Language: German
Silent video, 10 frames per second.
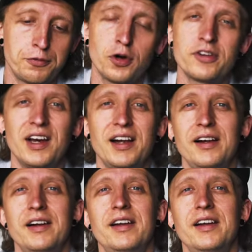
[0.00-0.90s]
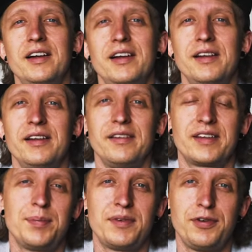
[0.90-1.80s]
Vorteil, es
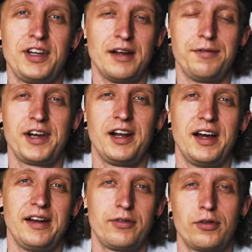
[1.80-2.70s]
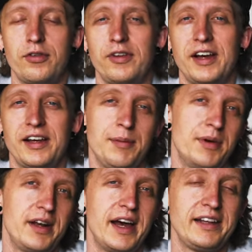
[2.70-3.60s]
gibt für die Anfängerlines sozusagen
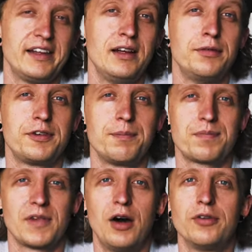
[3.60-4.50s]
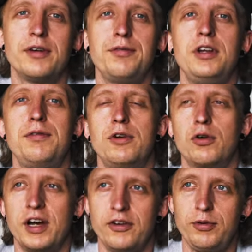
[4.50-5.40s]
immer einen eigenen Lift. Außer für die
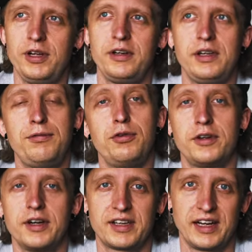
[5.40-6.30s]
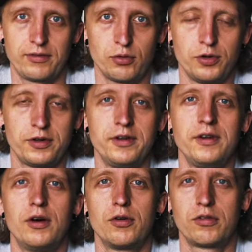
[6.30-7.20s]
Flow Country, die führt nach ganz
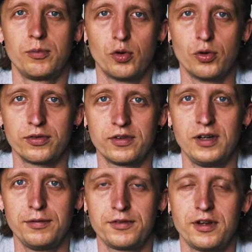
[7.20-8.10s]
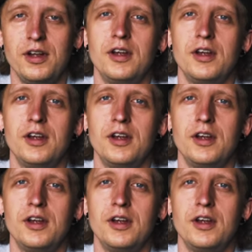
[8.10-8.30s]
unten auch zum großen Lift.